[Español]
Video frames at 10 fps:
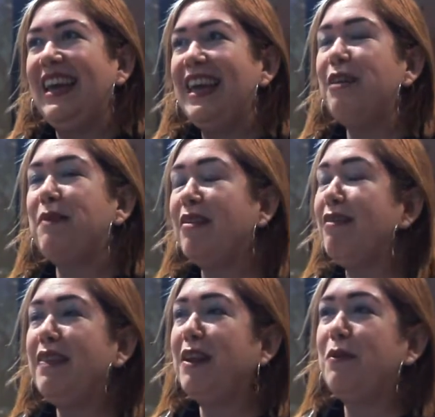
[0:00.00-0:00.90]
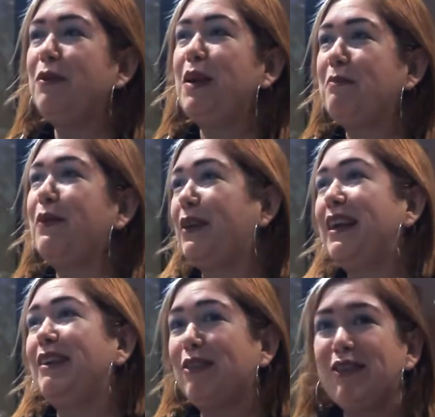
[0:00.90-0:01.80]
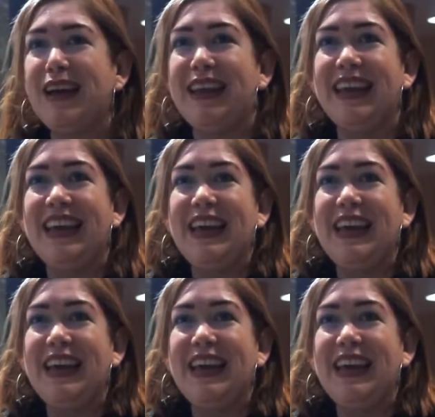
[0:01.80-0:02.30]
Y empecé a vender muy bien por redes sociales.